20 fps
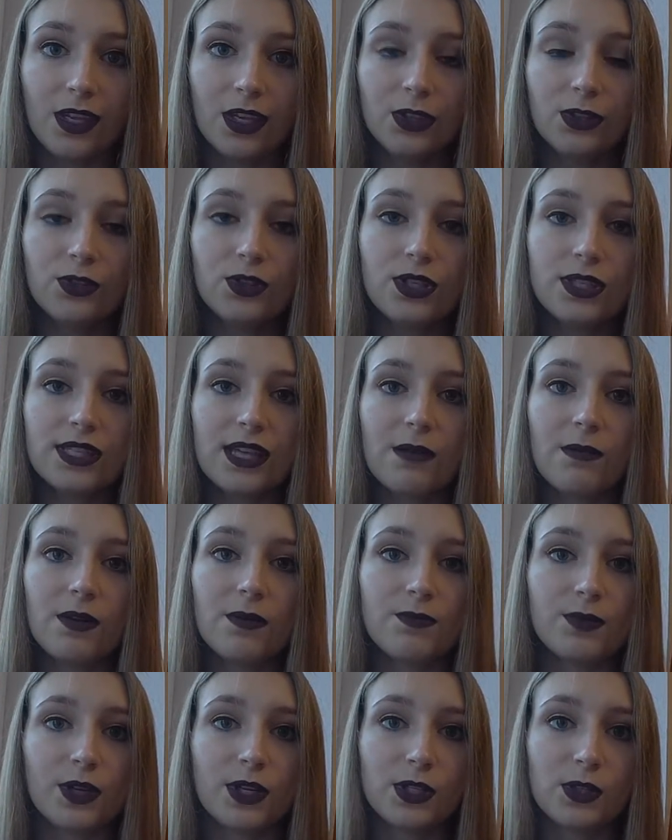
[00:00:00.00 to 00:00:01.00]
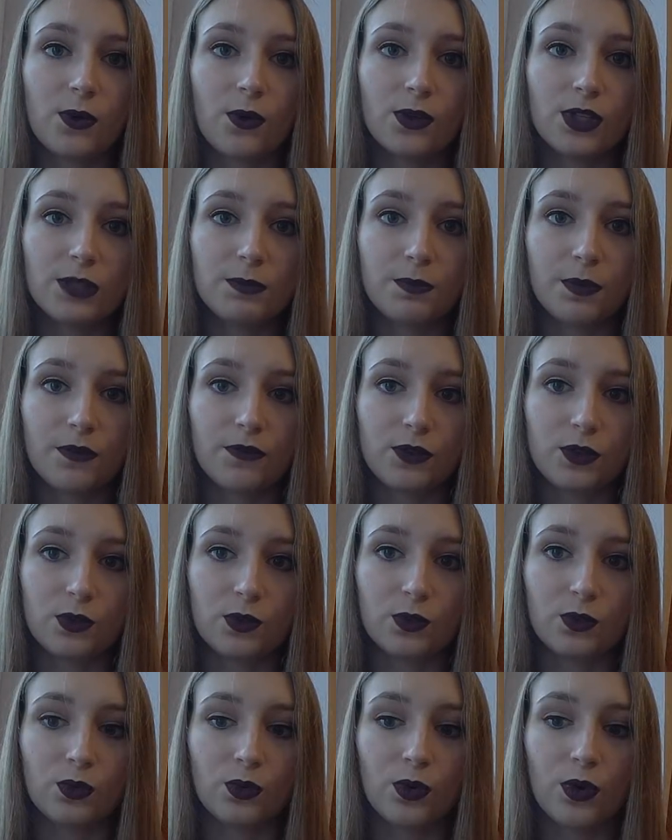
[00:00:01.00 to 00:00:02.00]
И то же самое происходит
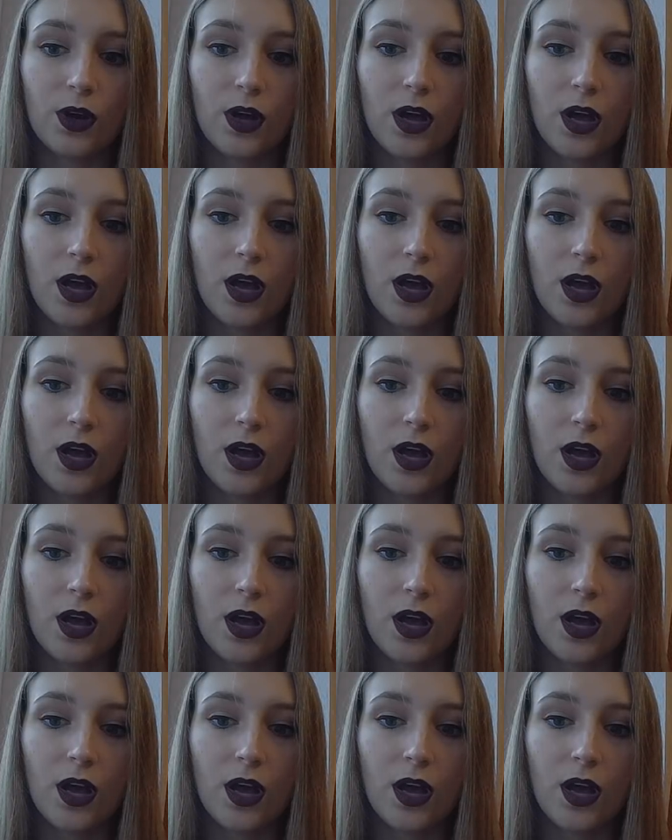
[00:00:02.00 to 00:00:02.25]
повсюду.